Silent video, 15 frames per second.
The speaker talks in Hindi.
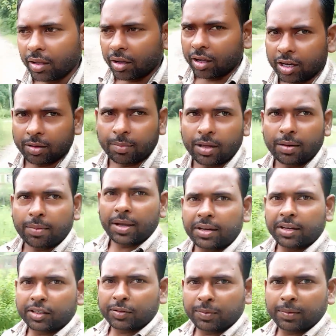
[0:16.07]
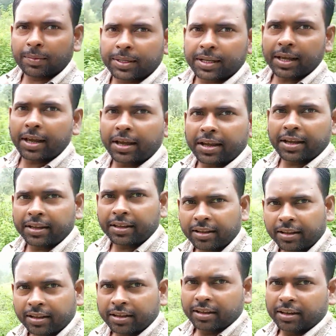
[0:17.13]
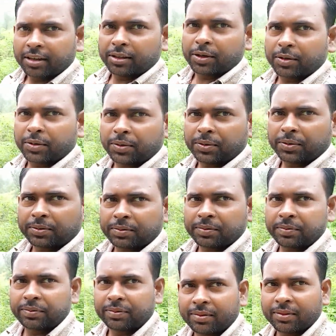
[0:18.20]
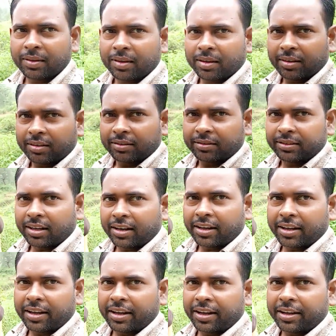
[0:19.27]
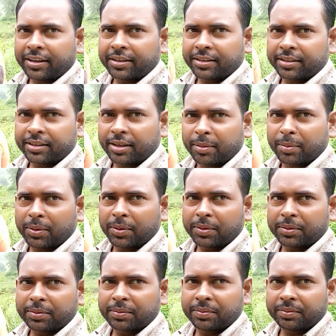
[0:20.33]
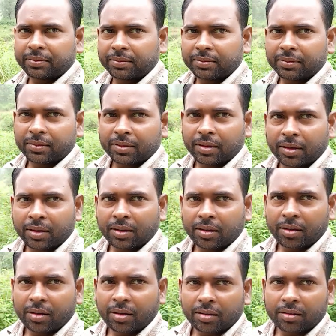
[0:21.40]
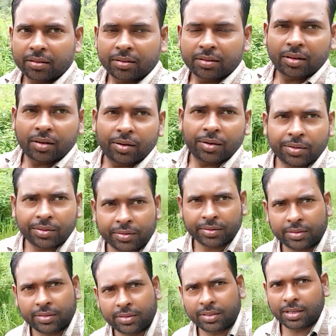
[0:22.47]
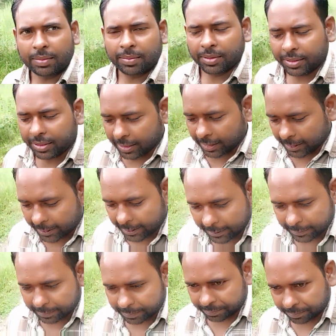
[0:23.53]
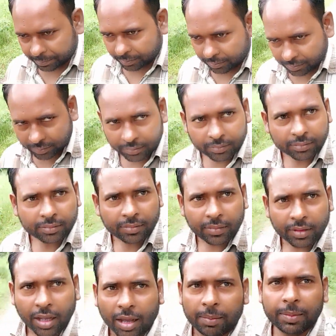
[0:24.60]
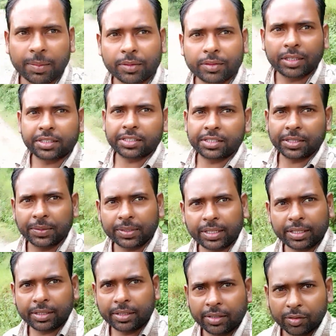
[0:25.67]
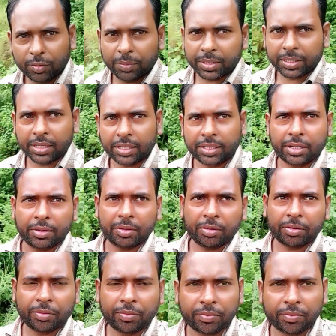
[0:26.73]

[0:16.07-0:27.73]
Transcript: और हमारे भाई लक्ष्मण भैया हैं ये देखो जा रहे हैं हम लोग और क्या बोलते हैं कि आप भी बहुत अच्छे से होंगे उम्मीद करता हूँ